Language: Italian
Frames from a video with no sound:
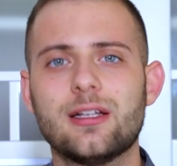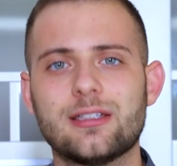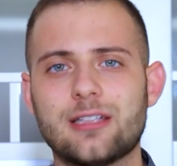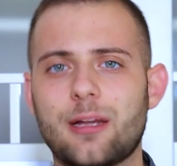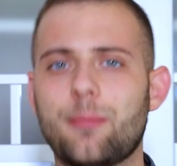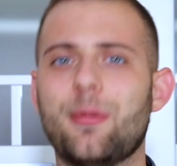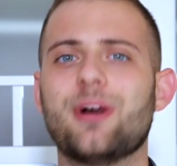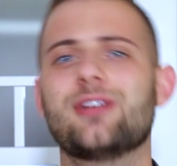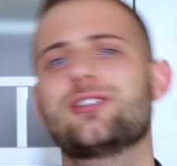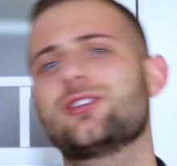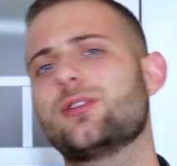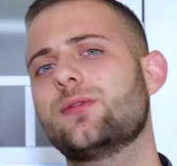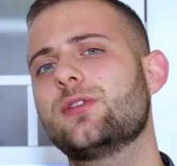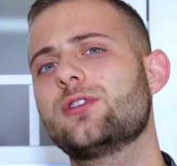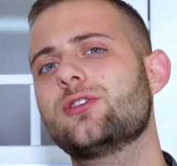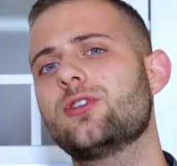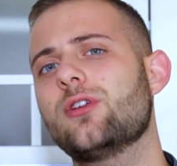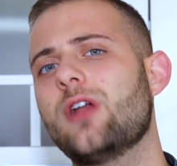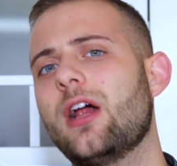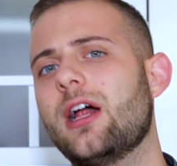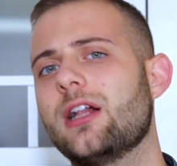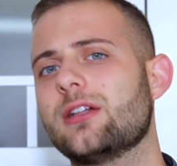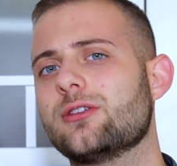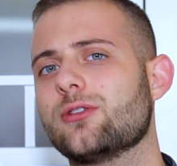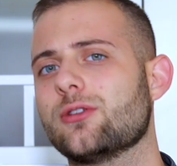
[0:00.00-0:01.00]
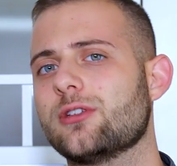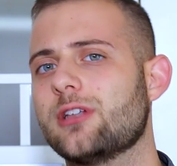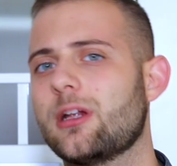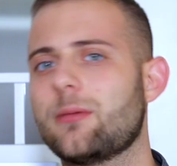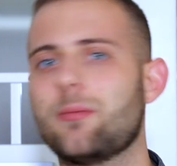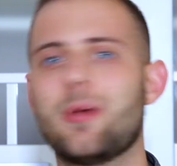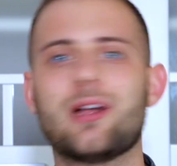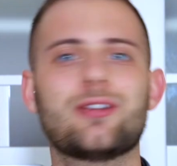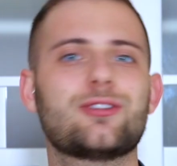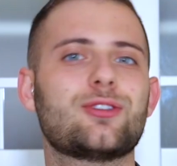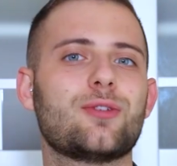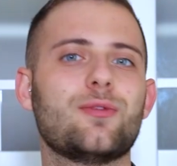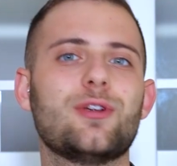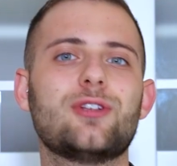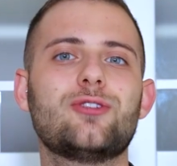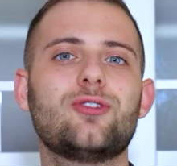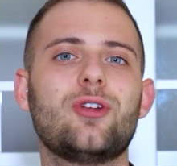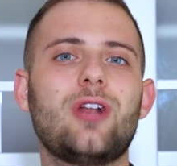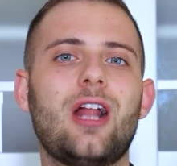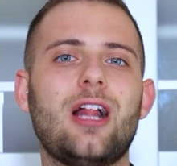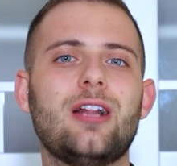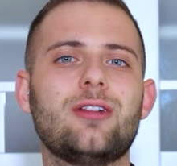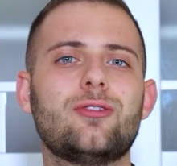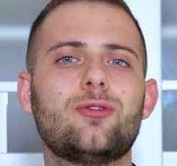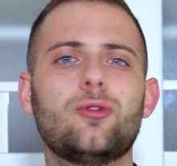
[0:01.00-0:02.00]
Dal basso verso l'alto, dal basso
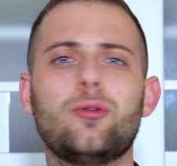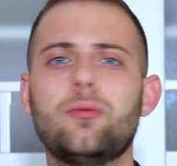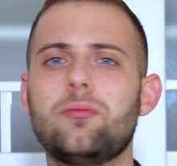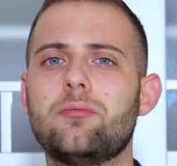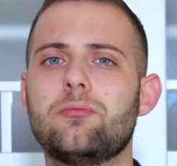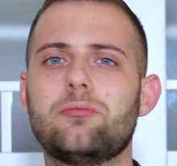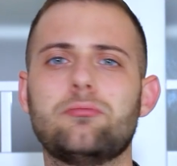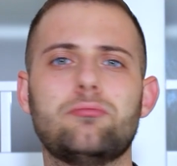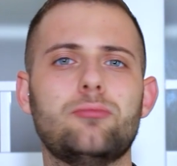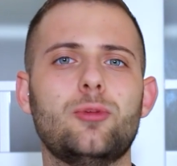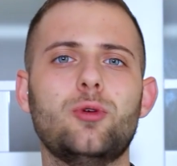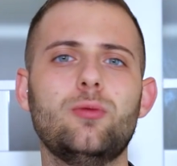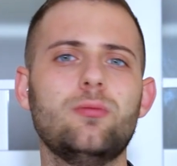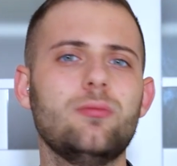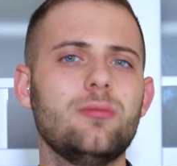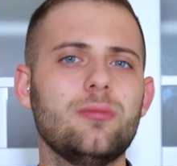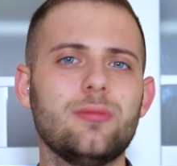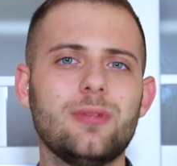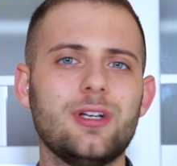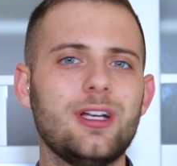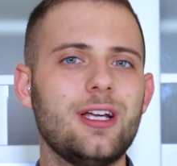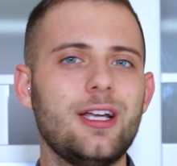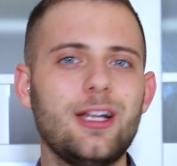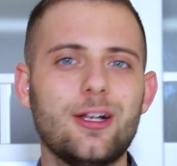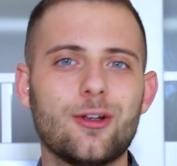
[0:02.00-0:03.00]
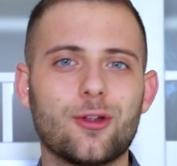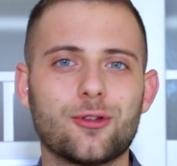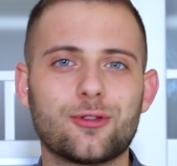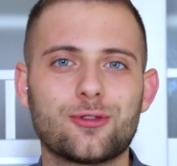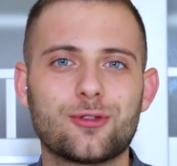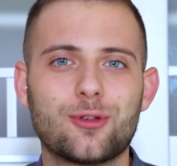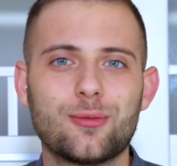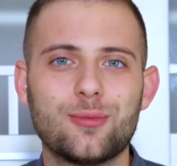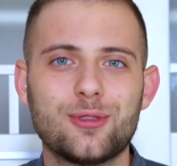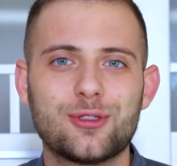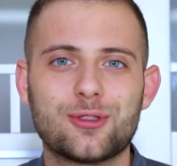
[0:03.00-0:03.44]
verso l'alto, boom, il nostro